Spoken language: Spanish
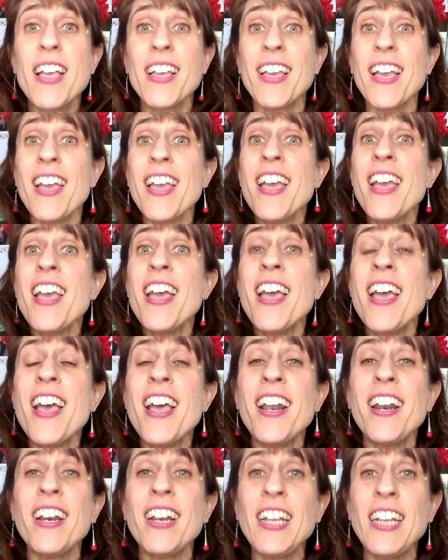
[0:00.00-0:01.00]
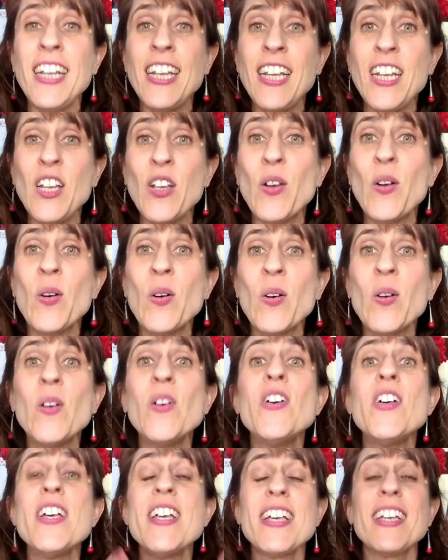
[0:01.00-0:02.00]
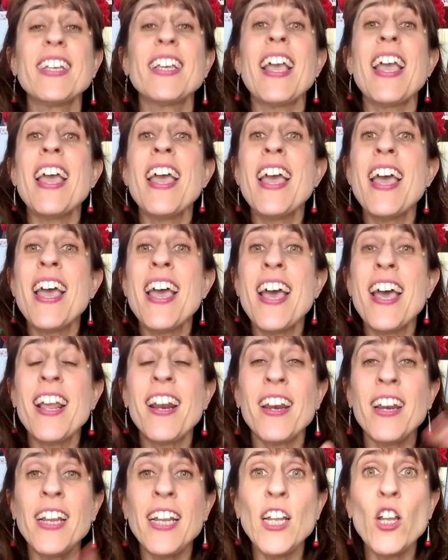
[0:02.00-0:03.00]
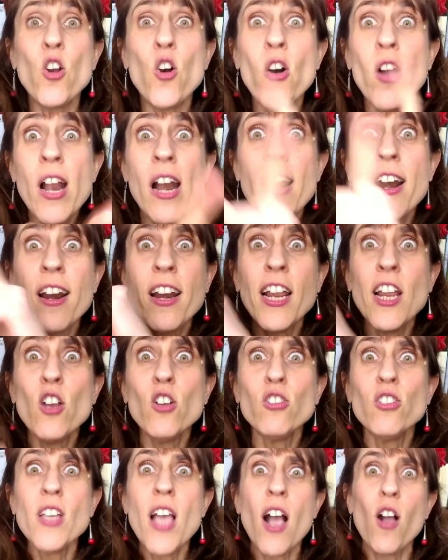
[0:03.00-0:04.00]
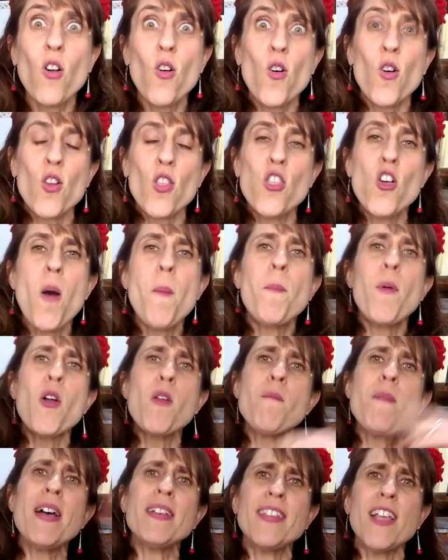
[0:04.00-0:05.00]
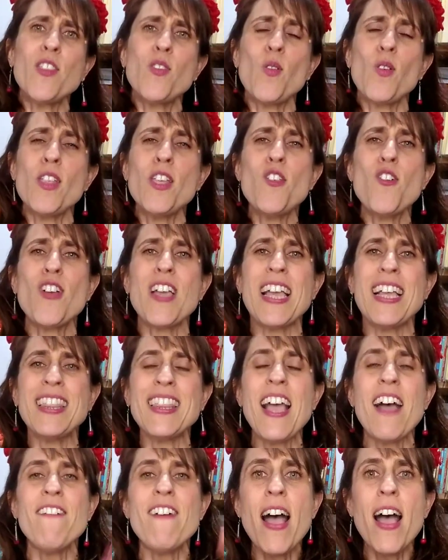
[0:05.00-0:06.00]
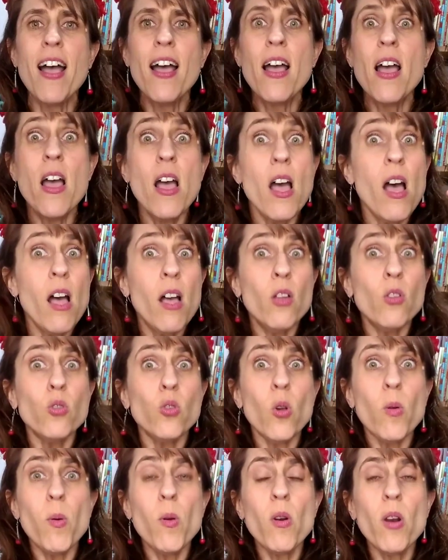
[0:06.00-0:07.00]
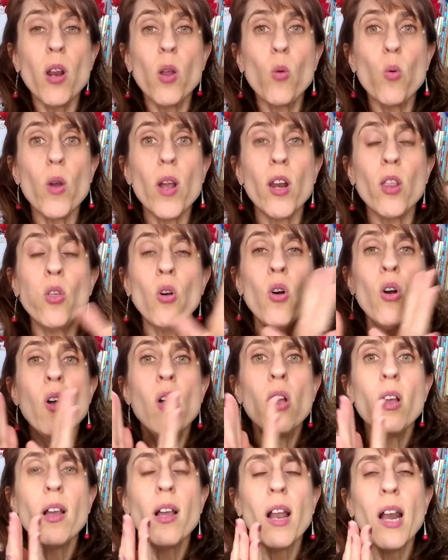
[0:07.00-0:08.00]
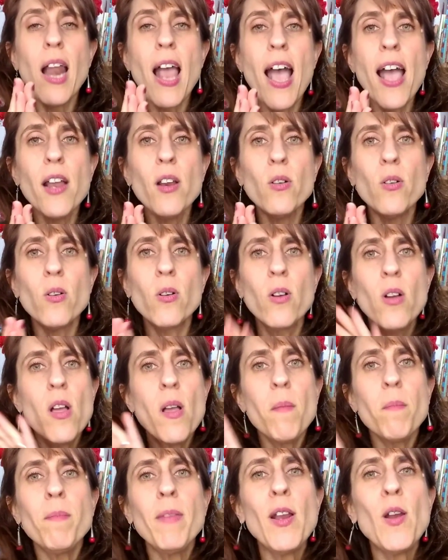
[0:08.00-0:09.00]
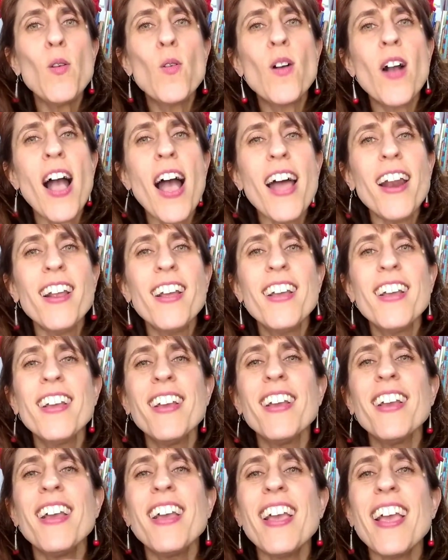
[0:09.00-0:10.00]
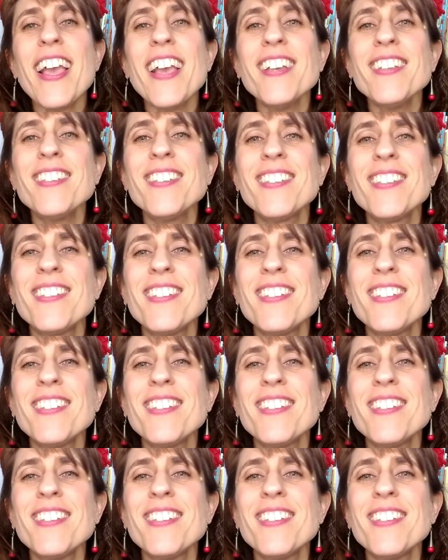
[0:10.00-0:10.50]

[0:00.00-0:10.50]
¡Qué río! ¡Qué río! El río se acordó, por más aturdido que estaba, tuvo un recuerdo. Claro, mi lugar es